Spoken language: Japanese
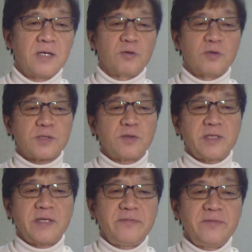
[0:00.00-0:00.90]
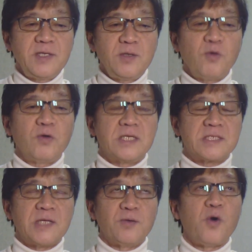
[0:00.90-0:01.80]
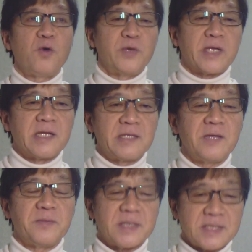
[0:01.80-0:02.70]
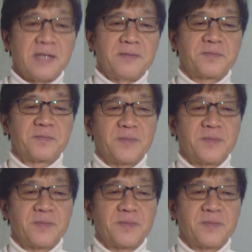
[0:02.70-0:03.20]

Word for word: 能代 TV の1年を振り返ってみました。